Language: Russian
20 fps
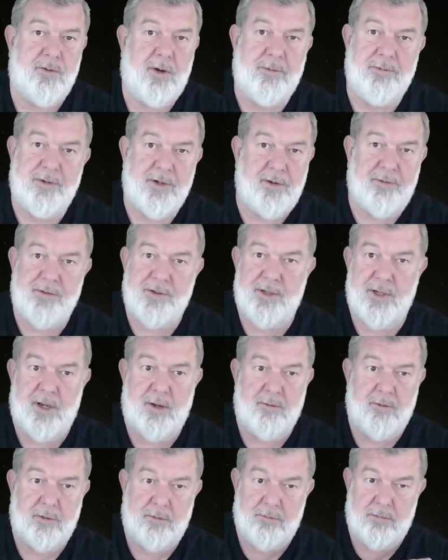Вообще
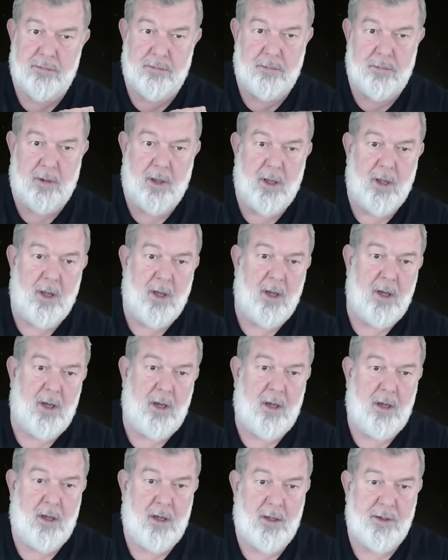все вот
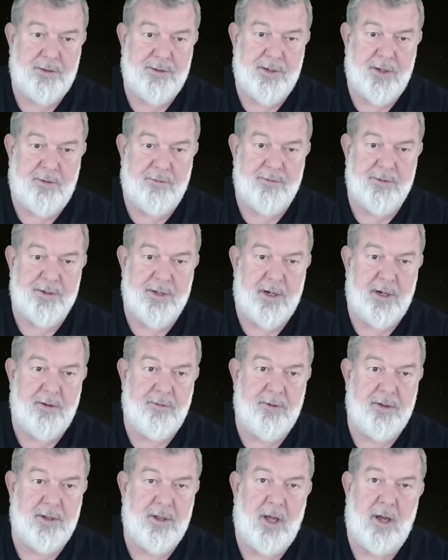а, те
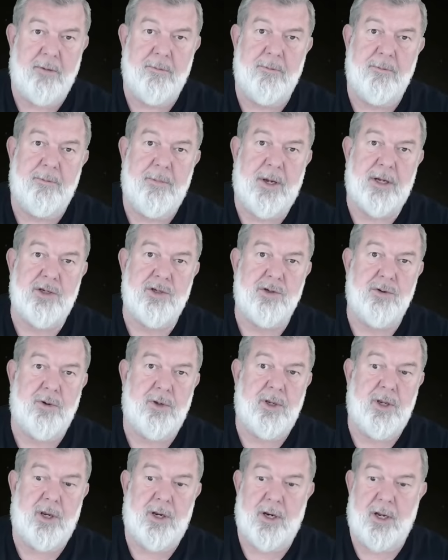взрывы, там,
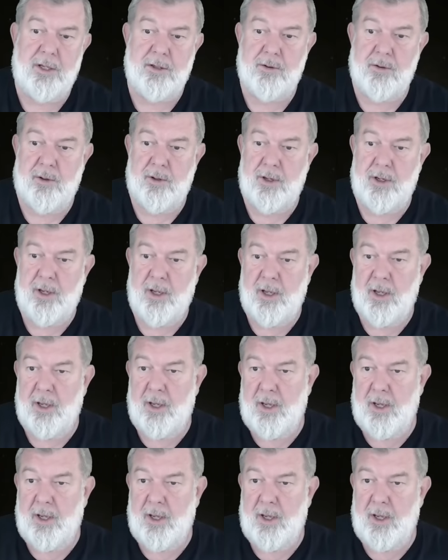поджоги, которые